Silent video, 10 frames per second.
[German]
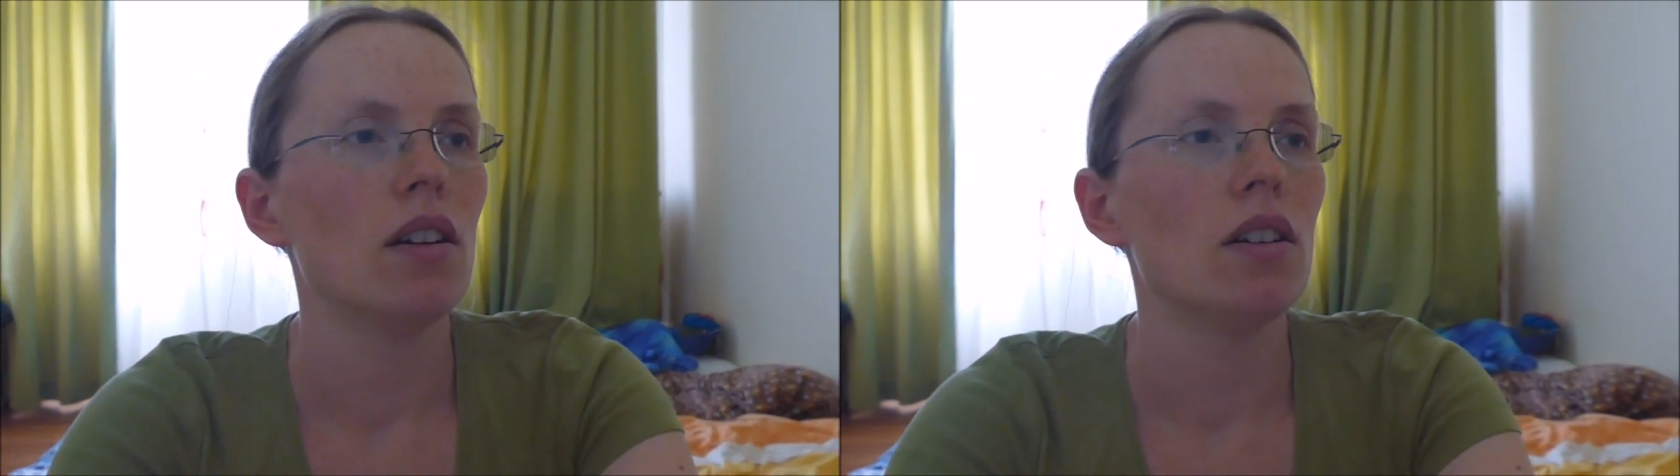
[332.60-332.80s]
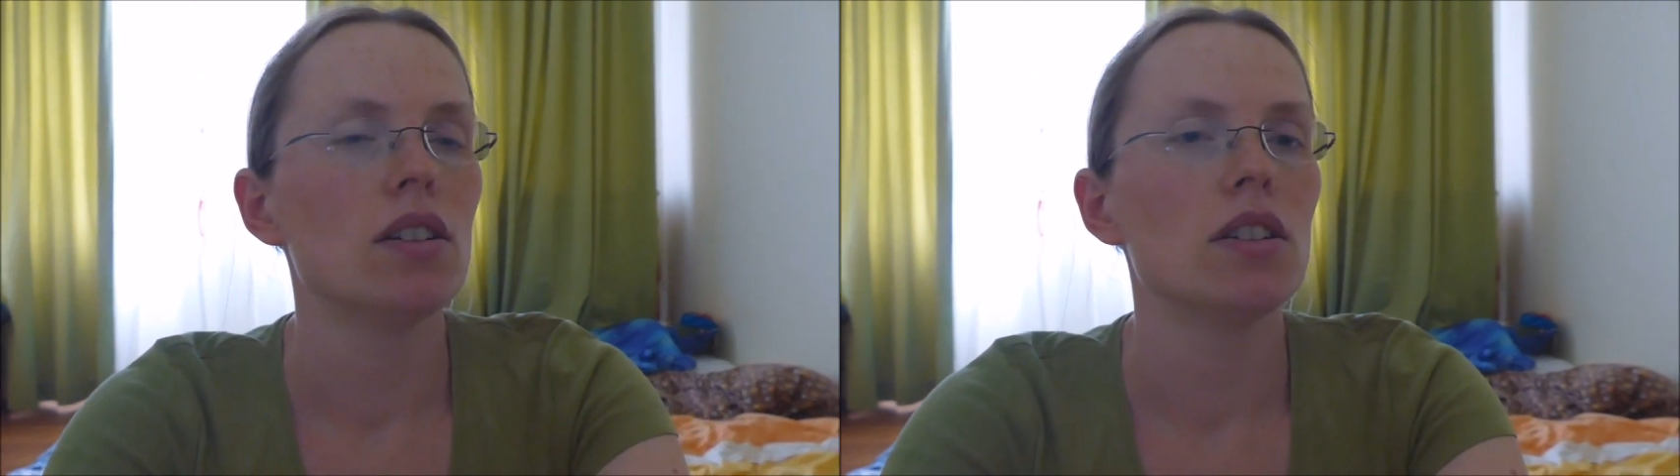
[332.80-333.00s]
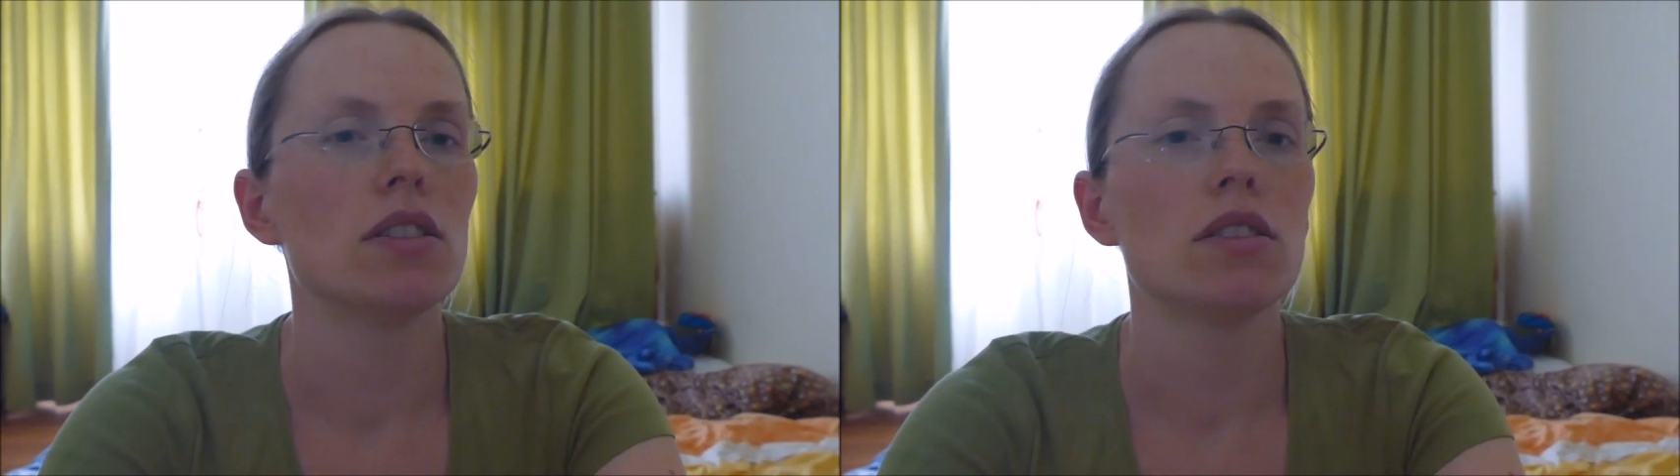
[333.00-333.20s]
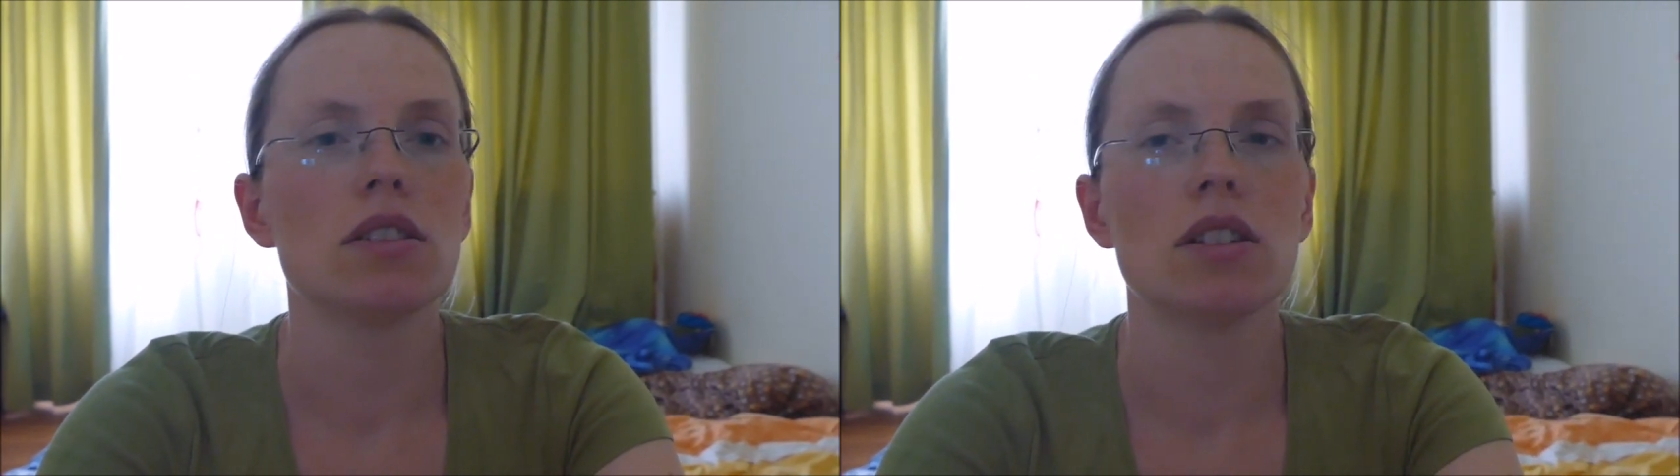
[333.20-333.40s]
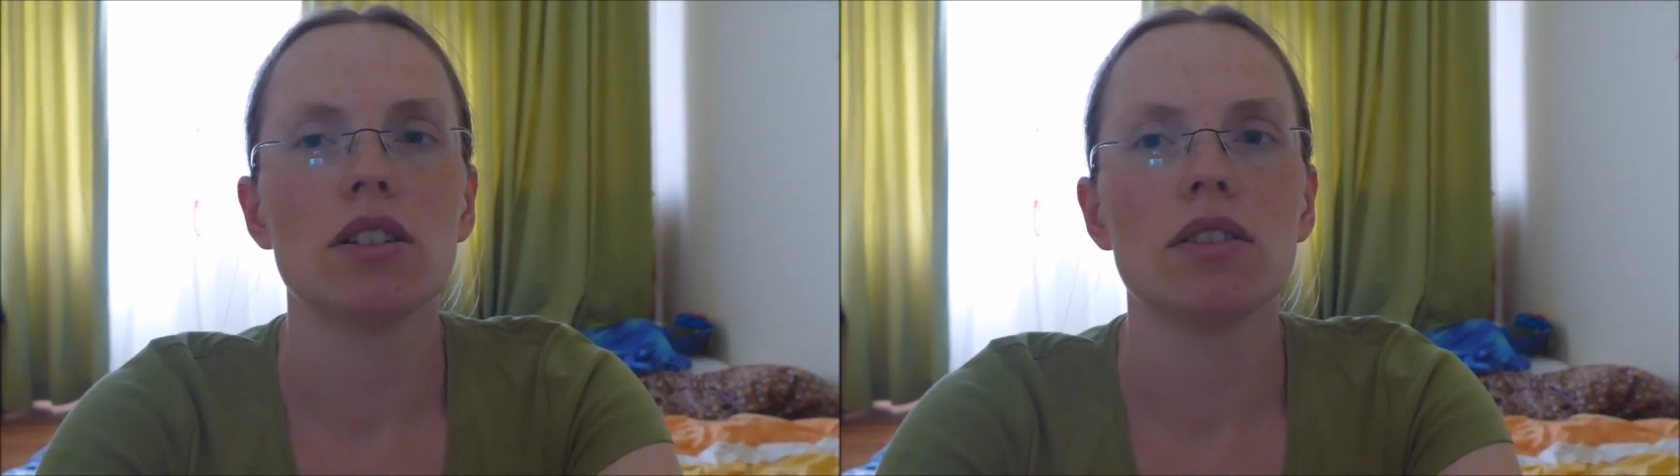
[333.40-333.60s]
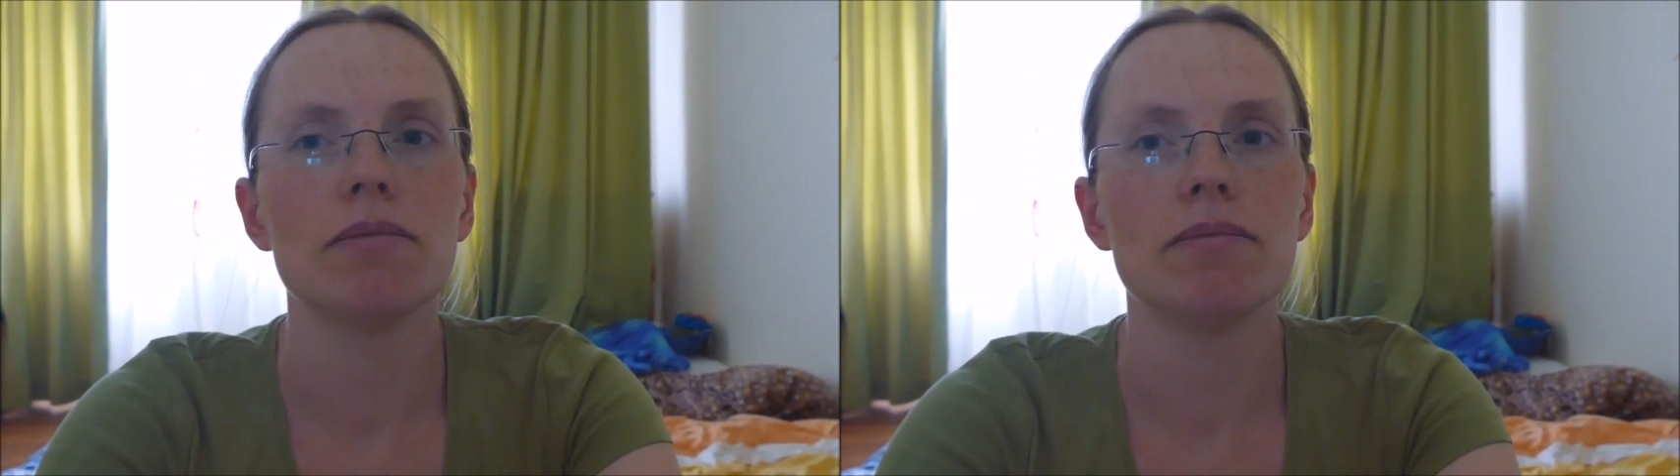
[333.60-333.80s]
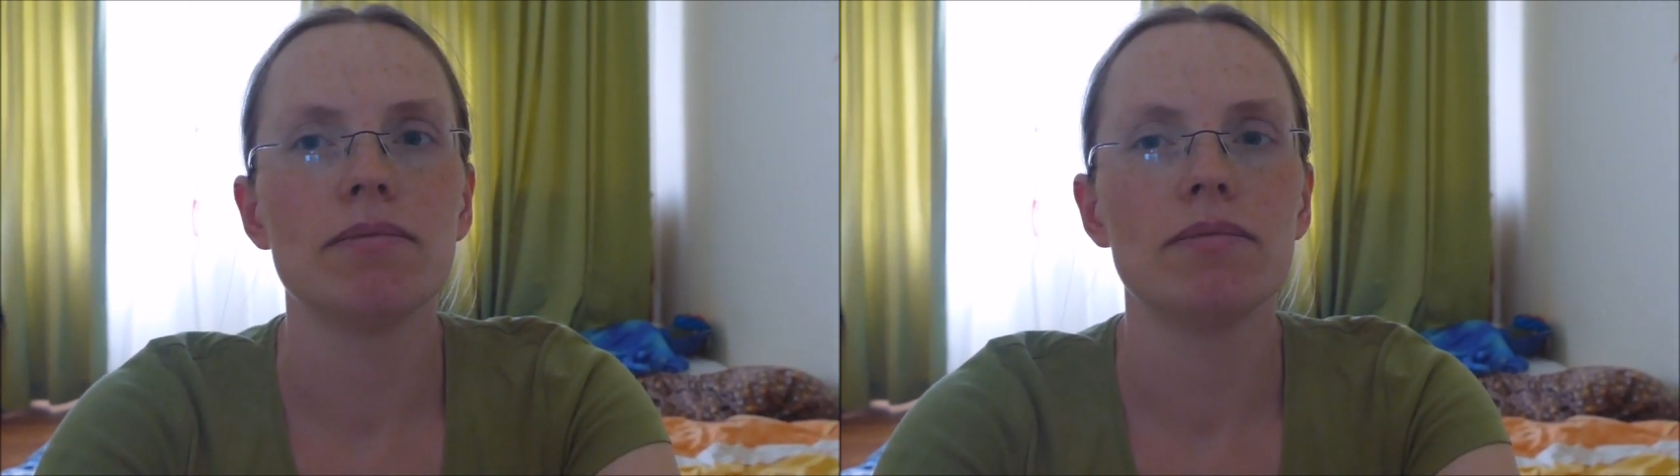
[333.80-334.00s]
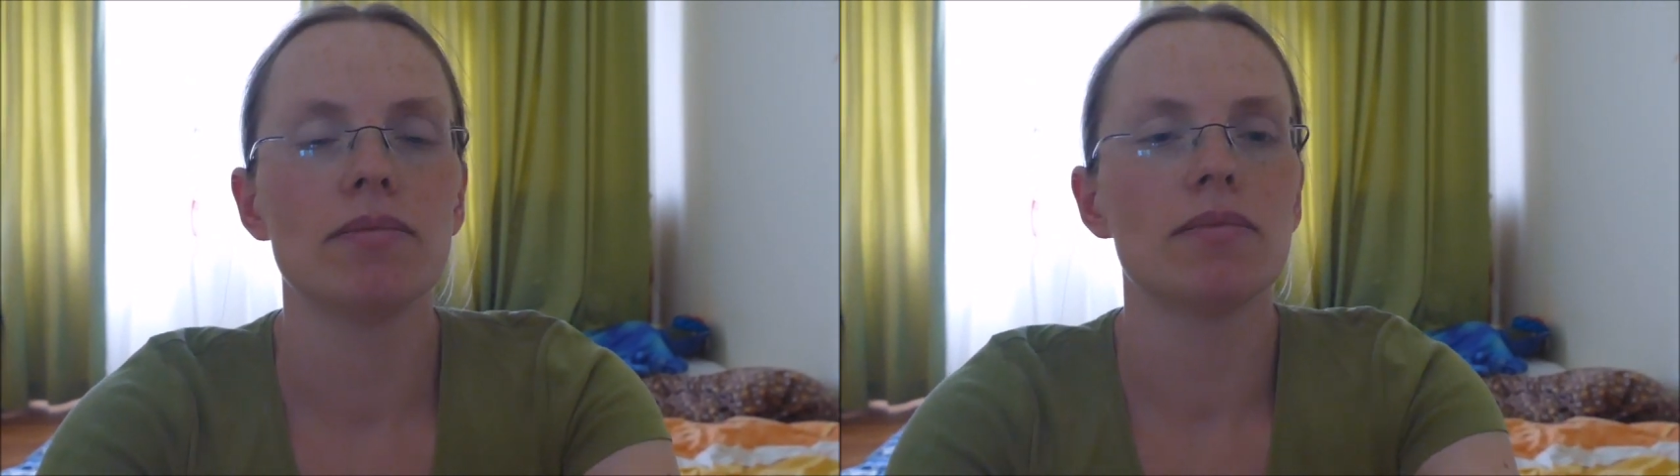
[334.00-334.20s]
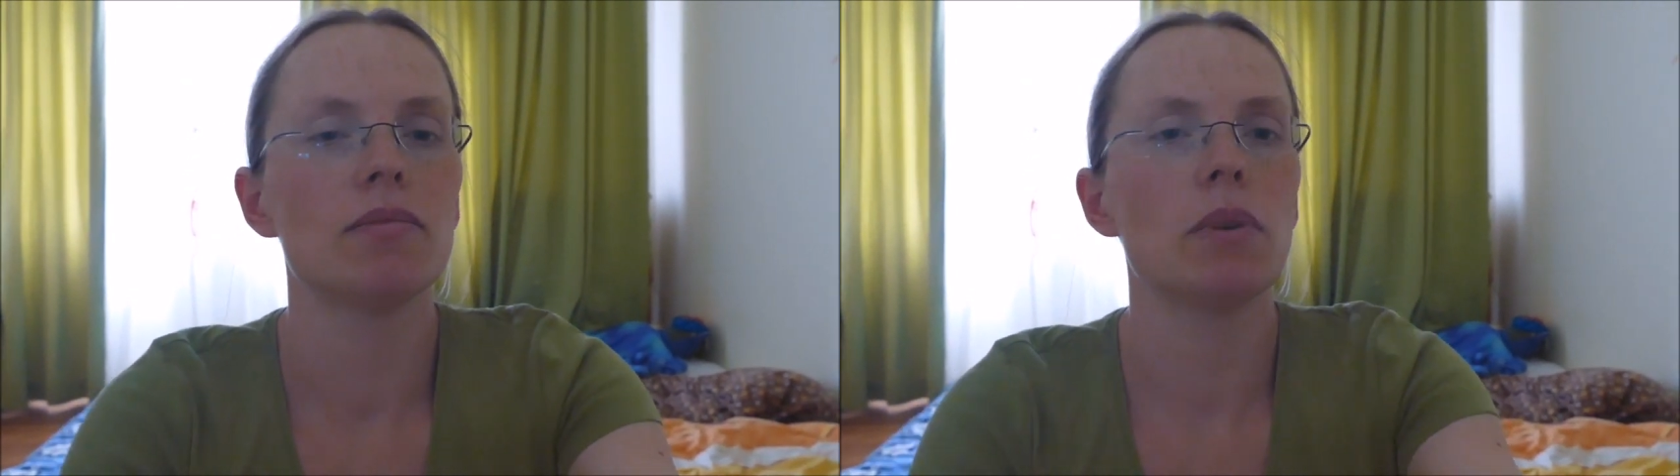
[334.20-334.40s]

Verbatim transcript: und äh, ein